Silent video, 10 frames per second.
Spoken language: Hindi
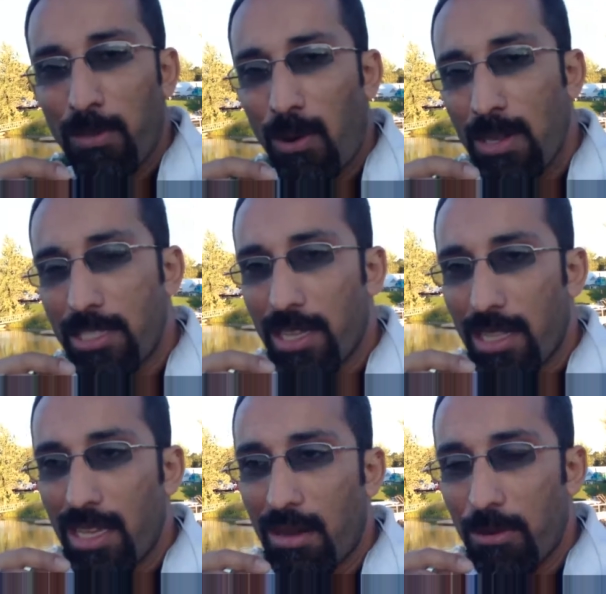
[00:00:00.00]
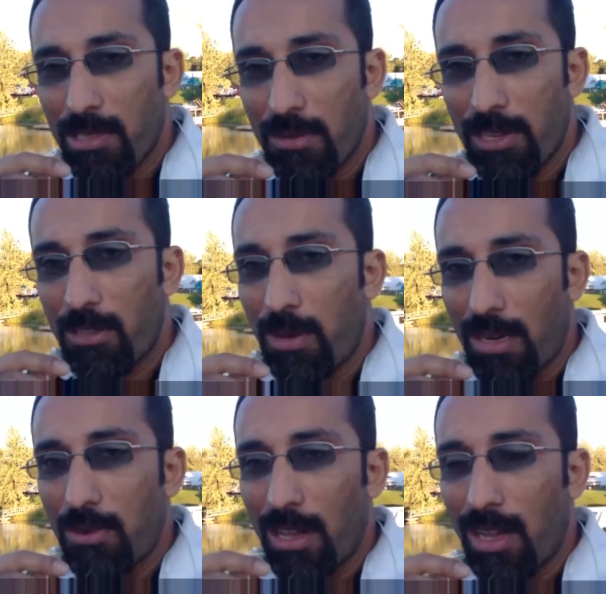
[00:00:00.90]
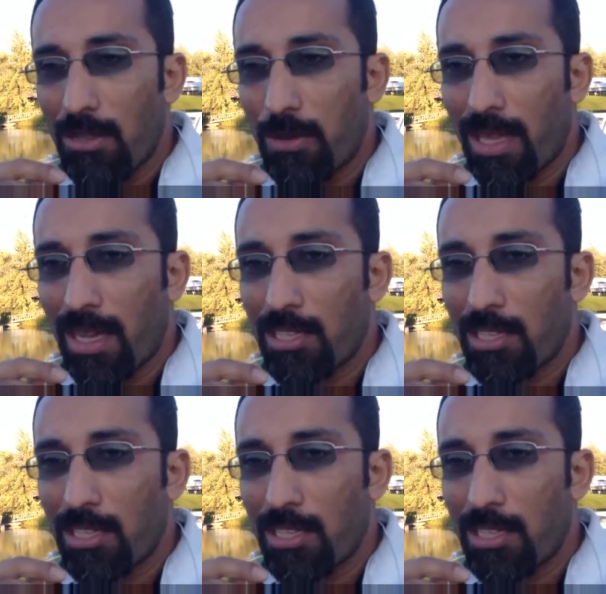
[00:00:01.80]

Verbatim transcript: बहुत जल्दी आप लोगों से मेरी दोबारा मुलाकात होगी एक